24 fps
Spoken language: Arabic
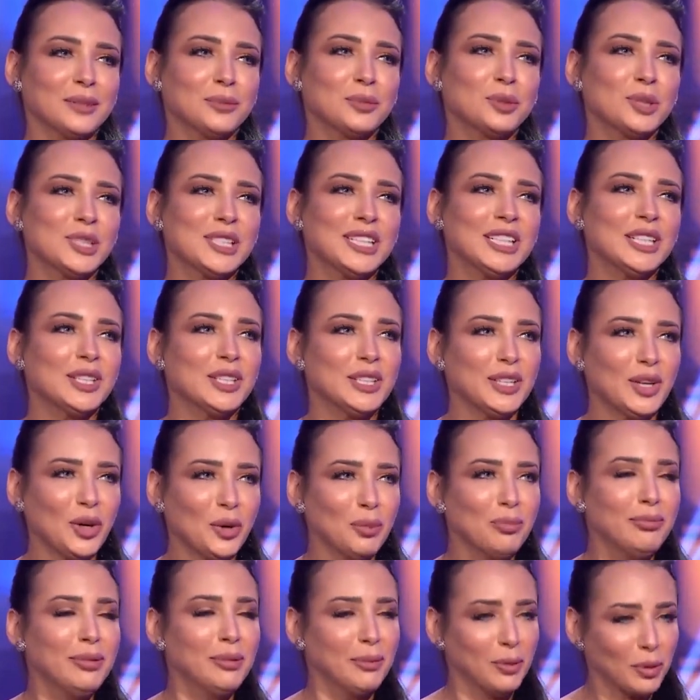بصي
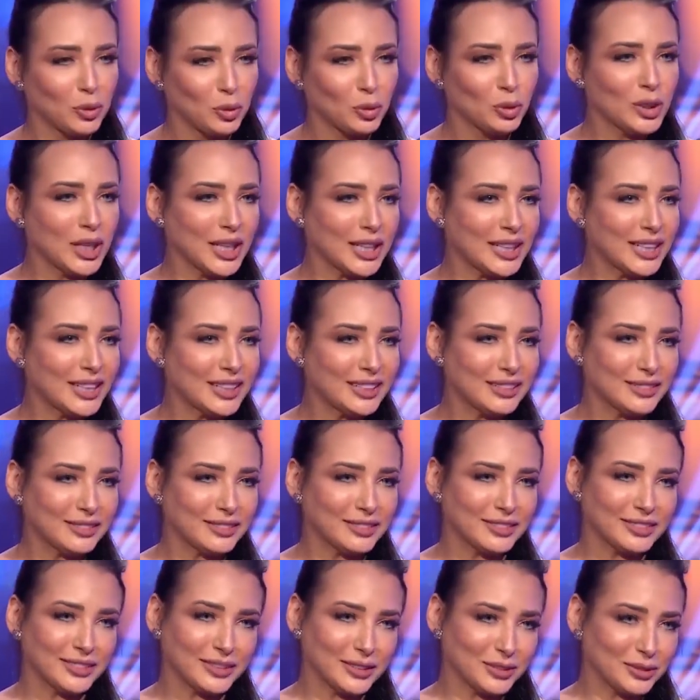الحب موجود اكيد
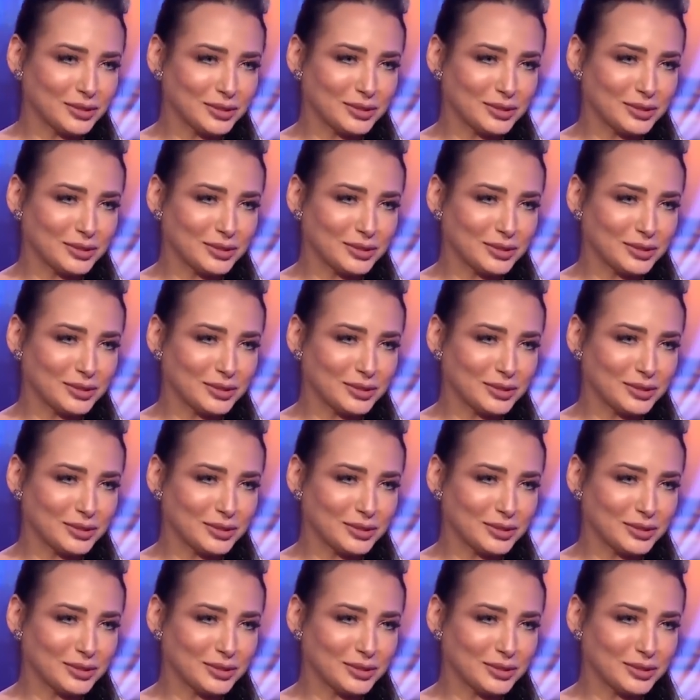في,